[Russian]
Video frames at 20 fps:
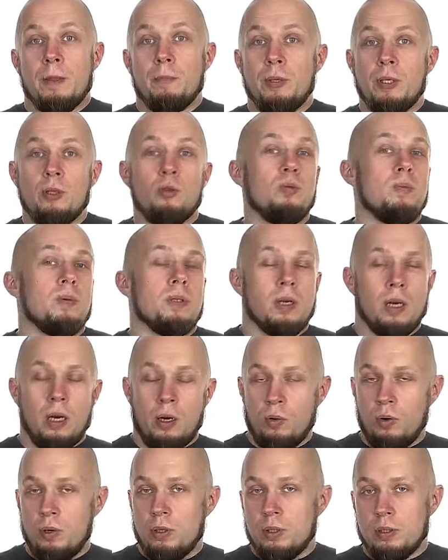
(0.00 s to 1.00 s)
придуман
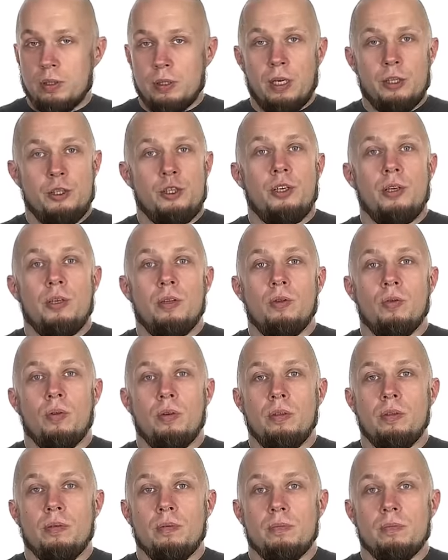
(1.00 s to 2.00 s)
какой-то
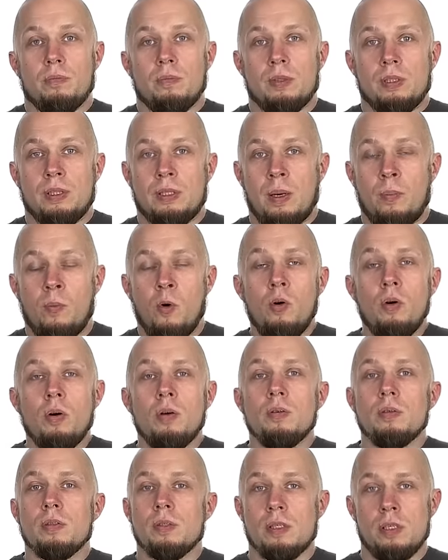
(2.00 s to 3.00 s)
очередной
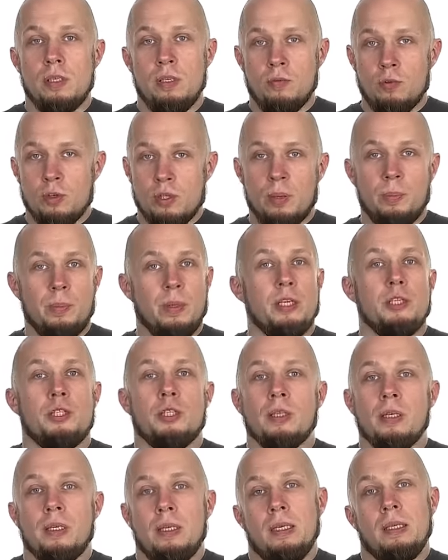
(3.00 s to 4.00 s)
замок, за него
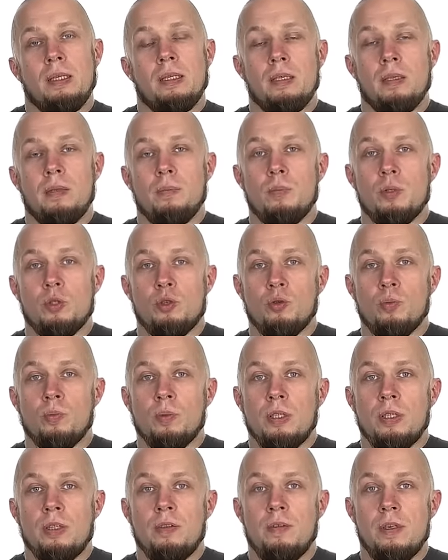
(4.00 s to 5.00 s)
заплачено какие-то
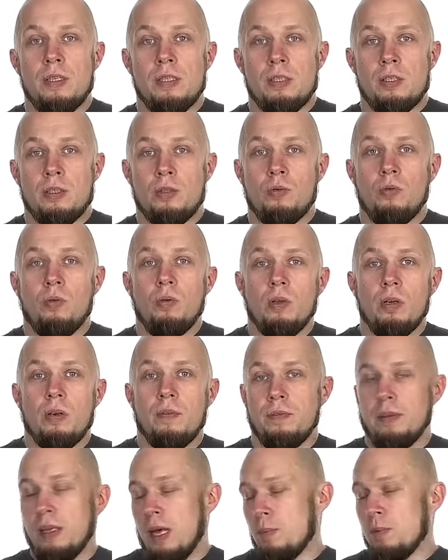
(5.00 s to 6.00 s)
безумные 200
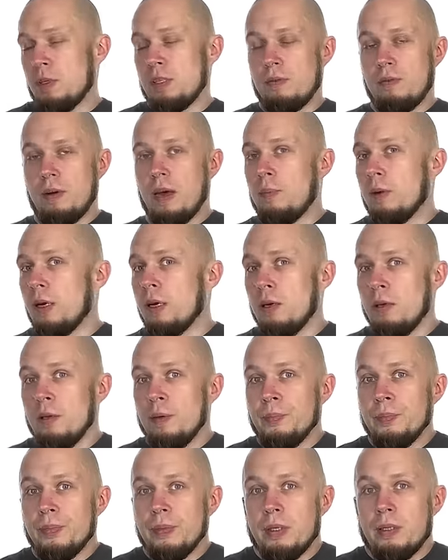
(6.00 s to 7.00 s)
долларов нами с вами,
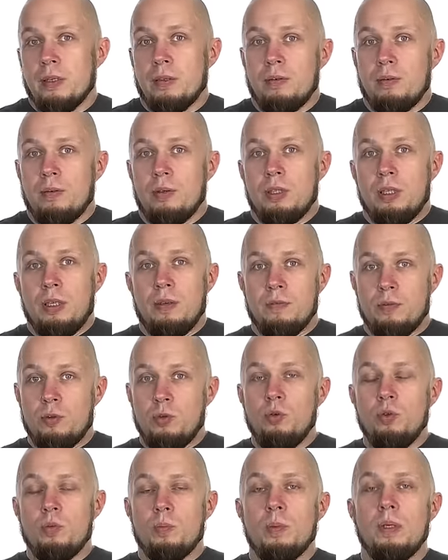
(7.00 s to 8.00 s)
вот, и
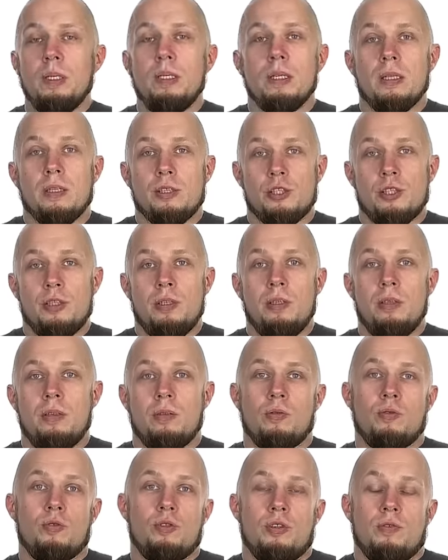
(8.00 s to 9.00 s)
вдруг мы должны
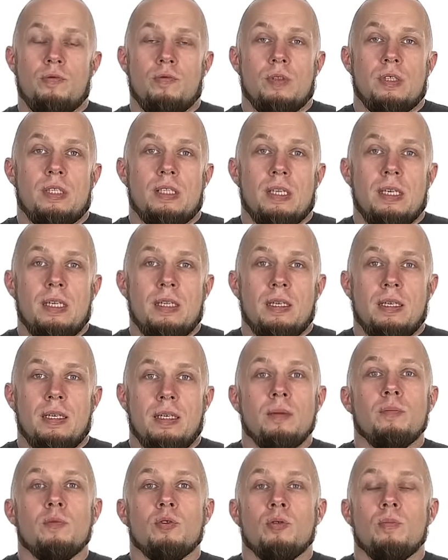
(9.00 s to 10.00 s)
тоже вот за это
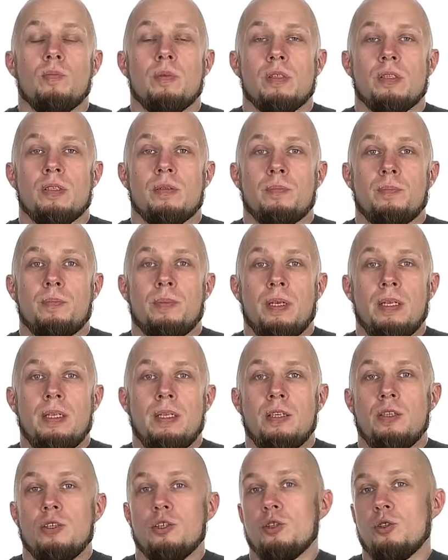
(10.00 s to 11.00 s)
каким-то образом
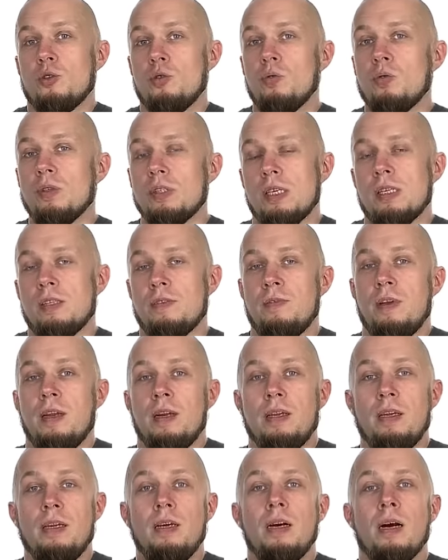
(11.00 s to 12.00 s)
платить. Что за
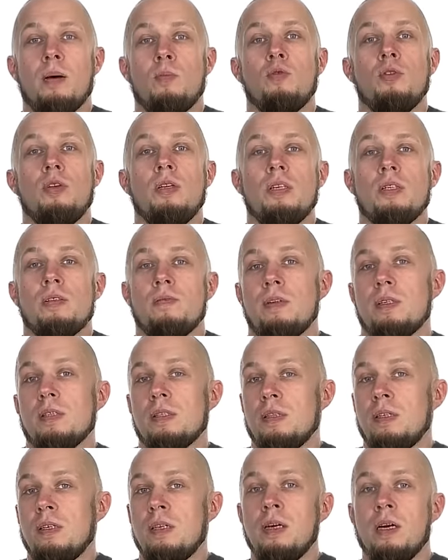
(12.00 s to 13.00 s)
зверь? Никому
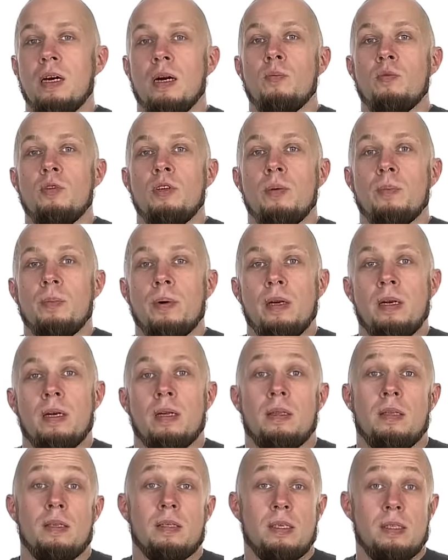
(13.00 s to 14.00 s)
неизвестный, никому
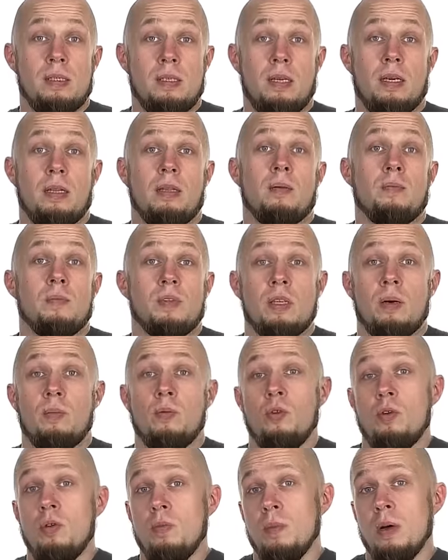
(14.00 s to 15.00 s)
непонятный, со странным
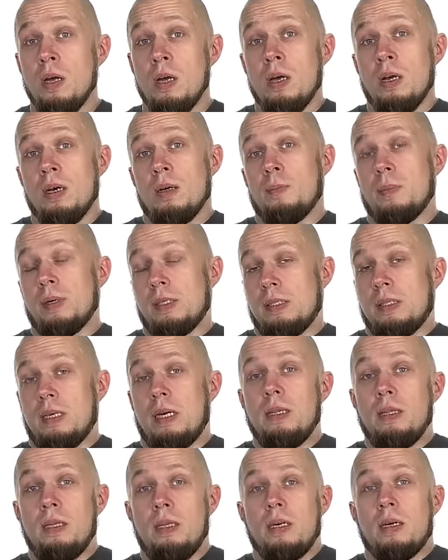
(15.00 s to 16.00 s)
замком, по
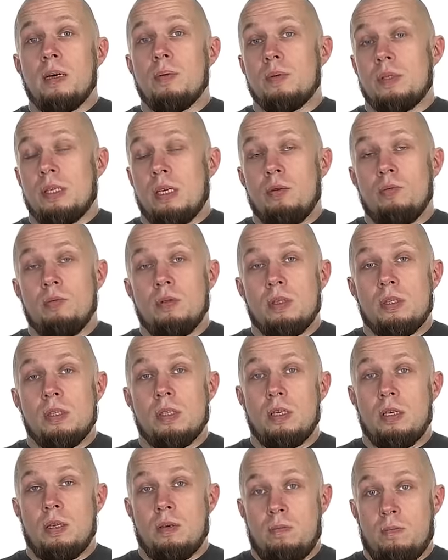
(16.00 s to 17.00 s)
странной абсолютно
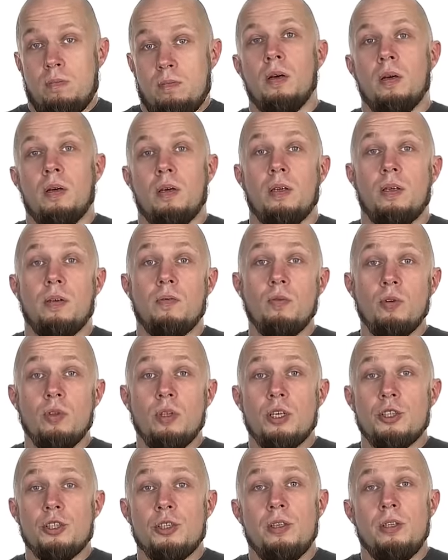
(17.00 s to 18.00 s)
цене. Его
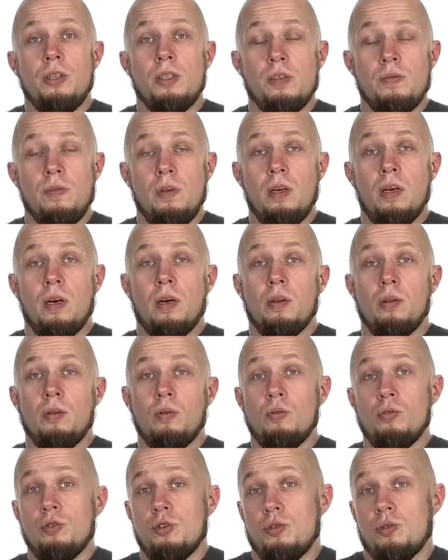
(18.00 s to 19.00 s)
даже не извиняет
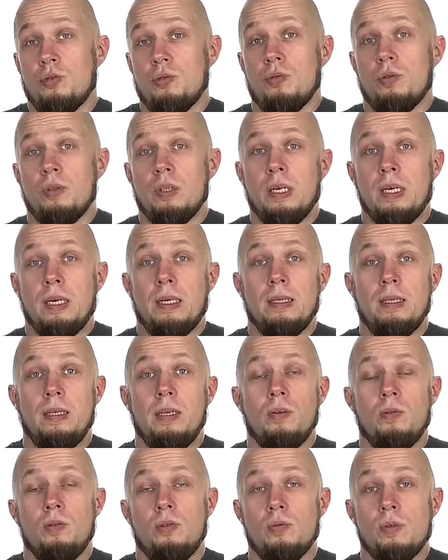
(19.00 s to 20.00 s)
то, что на
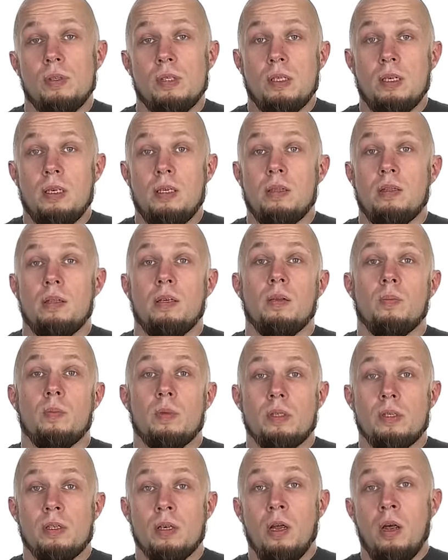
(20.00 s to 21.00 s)
клинке у него стоит
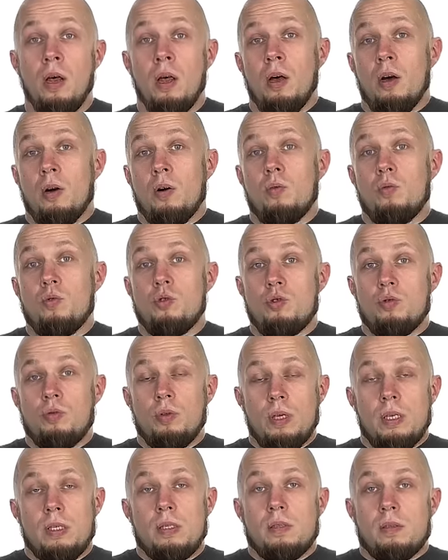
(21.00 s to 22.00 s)
Элмакс. Уж у
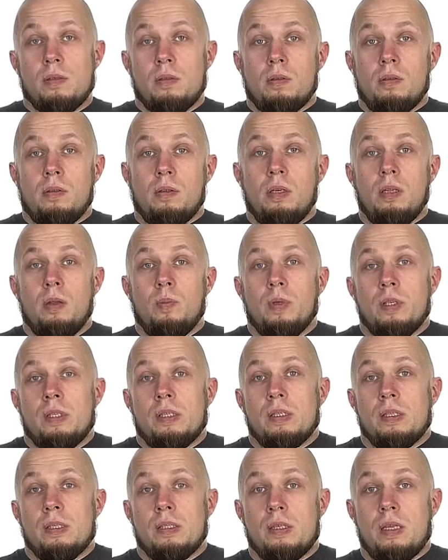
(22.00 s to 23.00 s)
нас э,
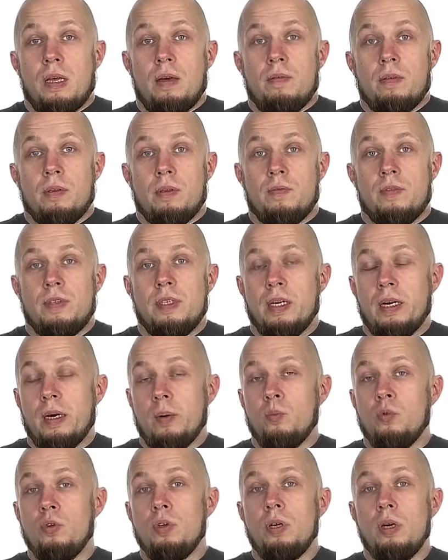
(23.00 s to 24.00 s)
Элмаксы ставят все,
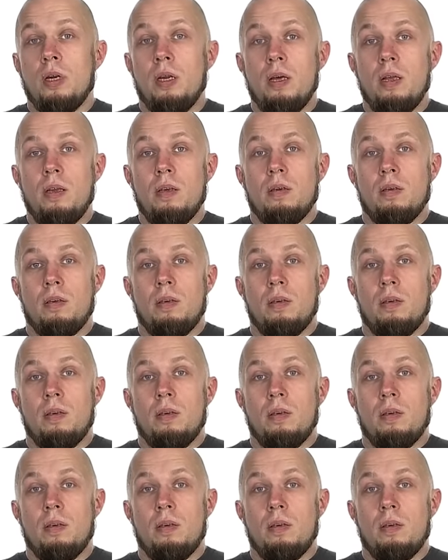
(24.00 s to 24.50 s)
кому не лень,